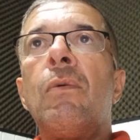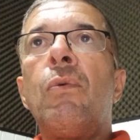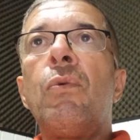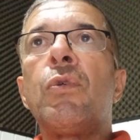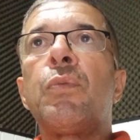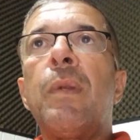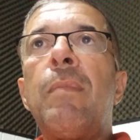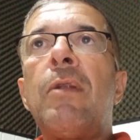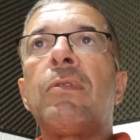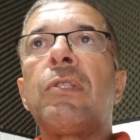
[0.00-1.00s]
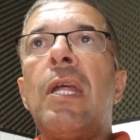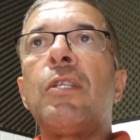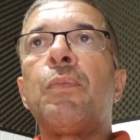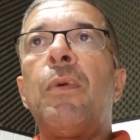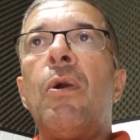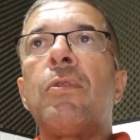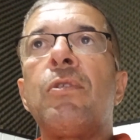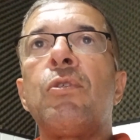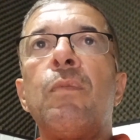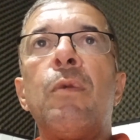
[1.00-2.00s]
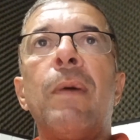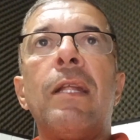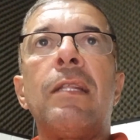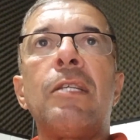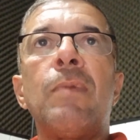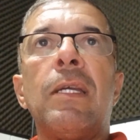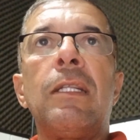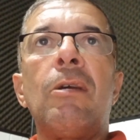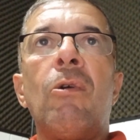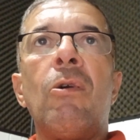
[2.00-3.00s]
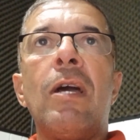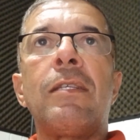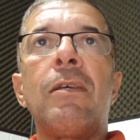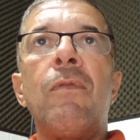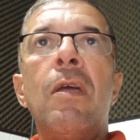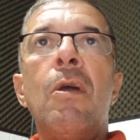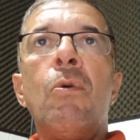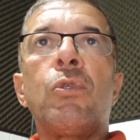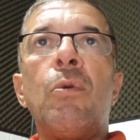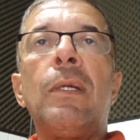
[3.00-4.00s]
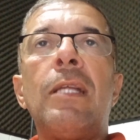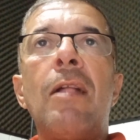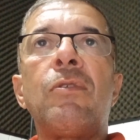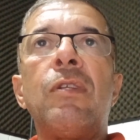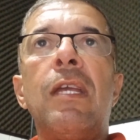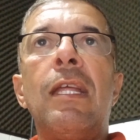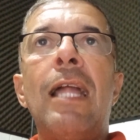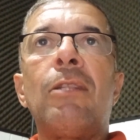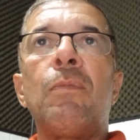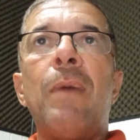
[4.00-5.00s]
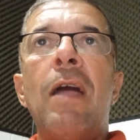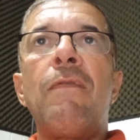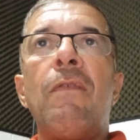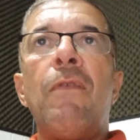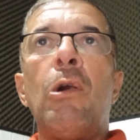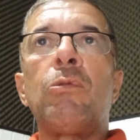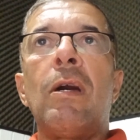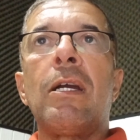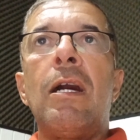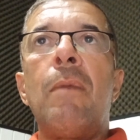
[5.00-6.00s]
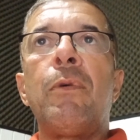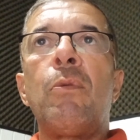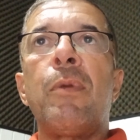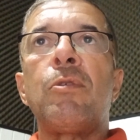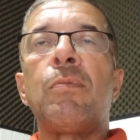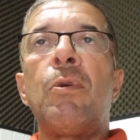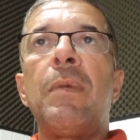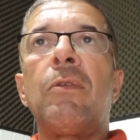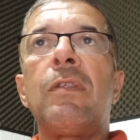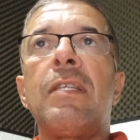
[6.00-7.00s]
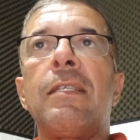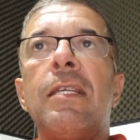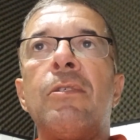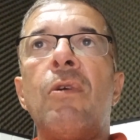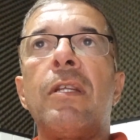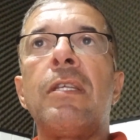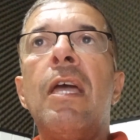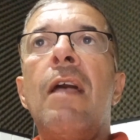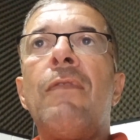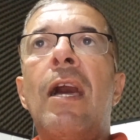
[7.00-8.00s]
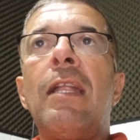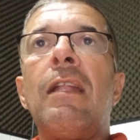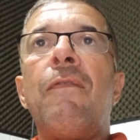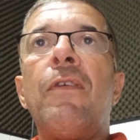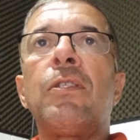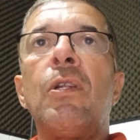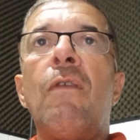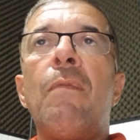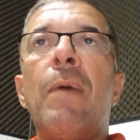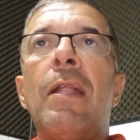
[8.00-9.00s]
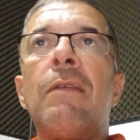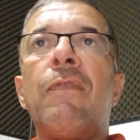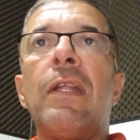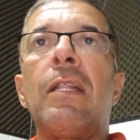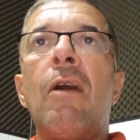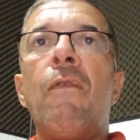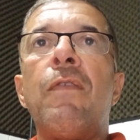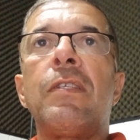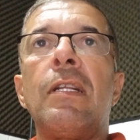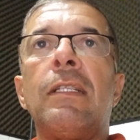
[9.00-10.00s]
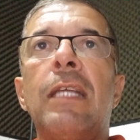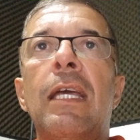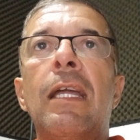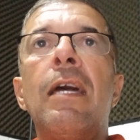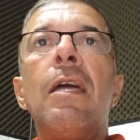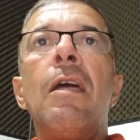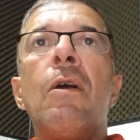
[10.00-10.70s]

os primeiros três pontos e subiu para a 15ª colocação. Os comandados de Renato Paiva voltam a campo no próximo domingo, 16 horas, na Arena Fonte Nova, para enfrentar o vice-lanterna